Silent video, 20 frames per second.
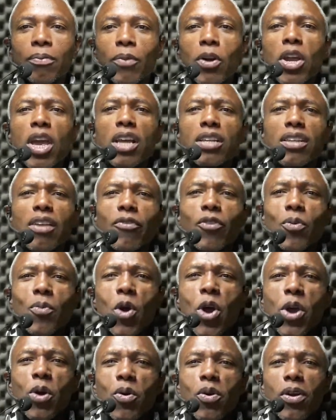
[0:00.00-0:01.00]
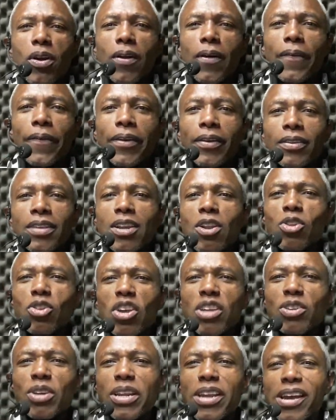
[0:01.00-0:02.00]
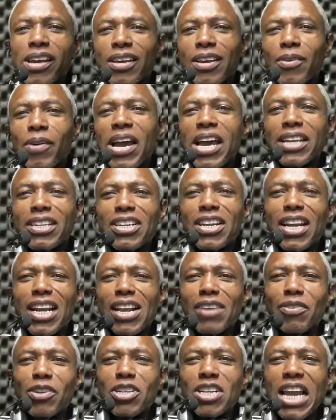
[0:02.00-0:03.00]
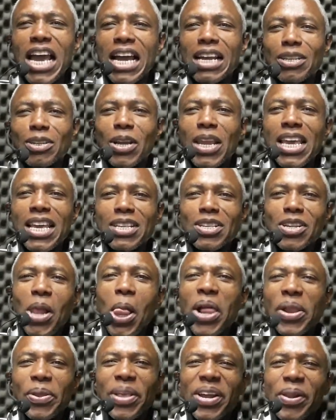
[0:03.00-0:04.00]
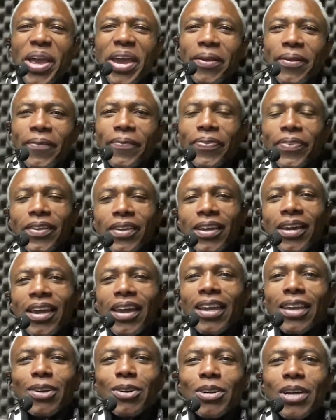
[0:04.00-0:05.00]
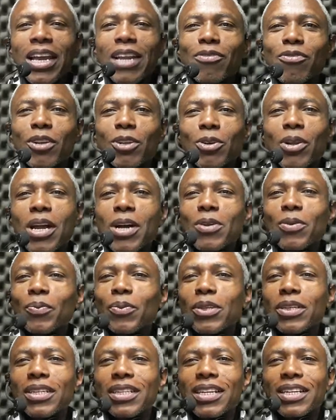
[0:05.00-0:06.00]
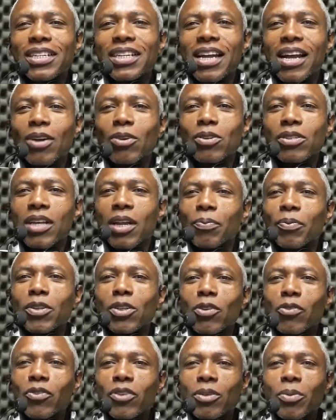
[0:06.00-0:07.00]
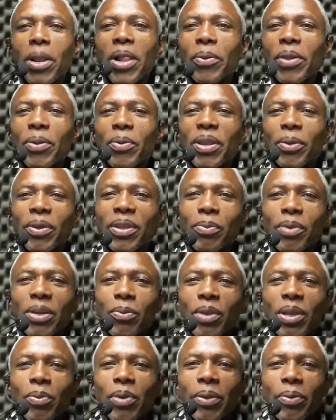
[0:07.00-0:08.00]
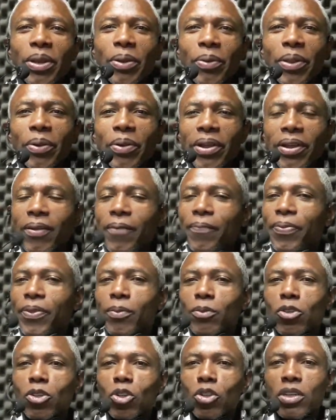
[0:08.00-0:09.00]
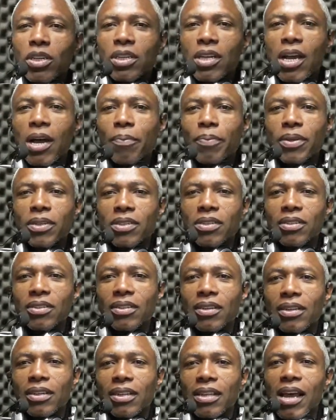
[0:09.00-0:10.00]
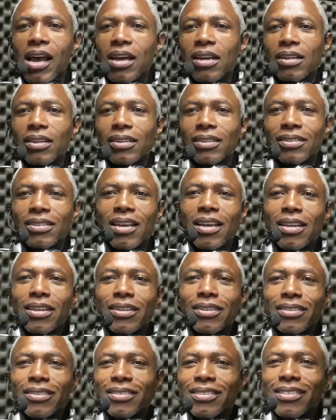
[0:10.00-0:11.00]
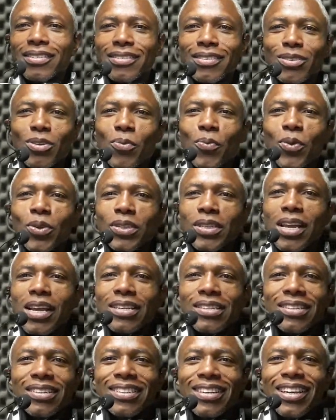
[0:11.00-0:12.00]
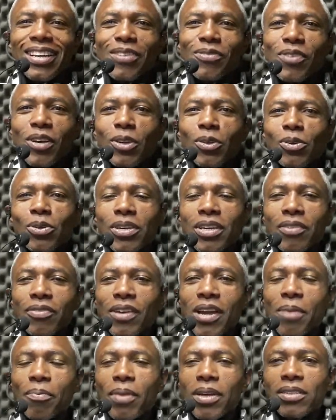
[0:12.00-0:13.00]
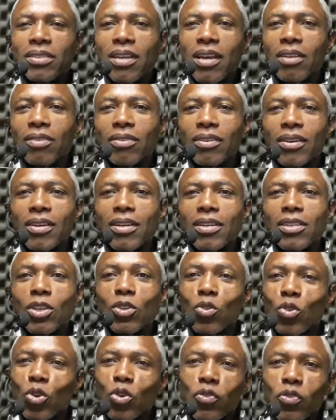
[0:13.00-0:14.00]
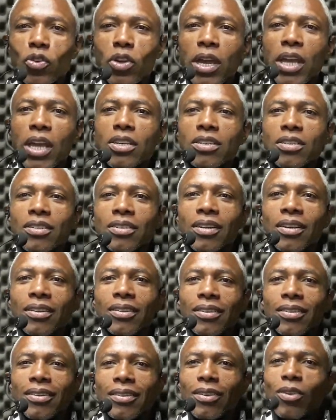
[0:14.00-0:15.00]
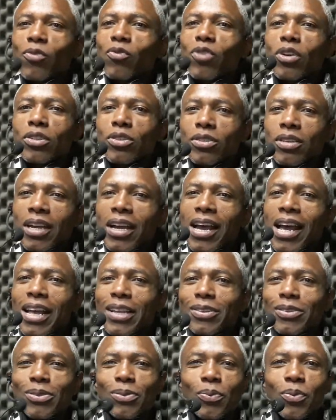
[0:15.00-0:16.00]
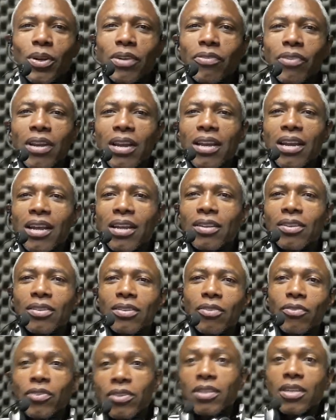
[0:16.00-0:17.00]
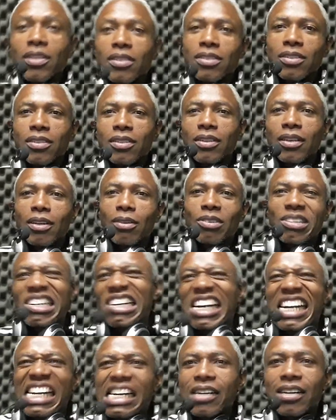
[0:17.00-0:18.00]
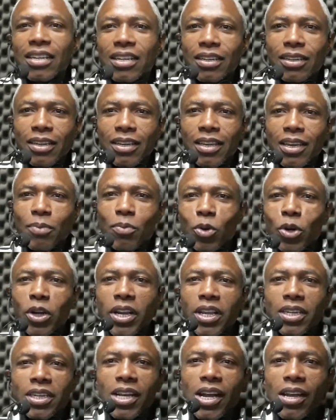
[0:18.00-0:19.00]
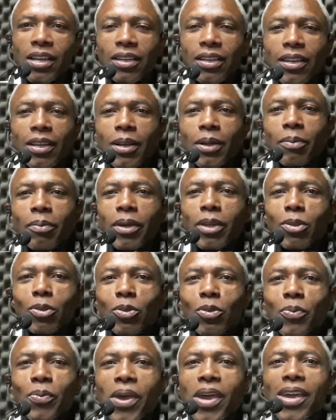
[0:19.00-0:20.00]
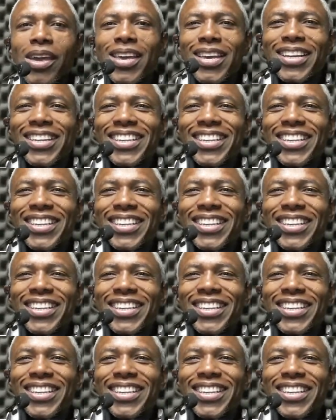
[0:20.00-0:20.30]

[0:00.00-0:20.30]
Por que você filmou eu? Você não sabe, Vai, tira aquele vídeo de lá. Você quer, você quer, você quer. É que o que ela falou lá eu não podia deixar, coisada. Por isso que eu fiz. Por isso que eu deixei rapidinho, tá? Se, ela, se, se eu postasse aquilo que ela falou, ia ficar embaçado. Vocês viram que eu fico quietinho, né? Eu vou ficar cegado, não pode falar nada. Se eu fizer assim, ela, ela quer é morder já mas tudo bem.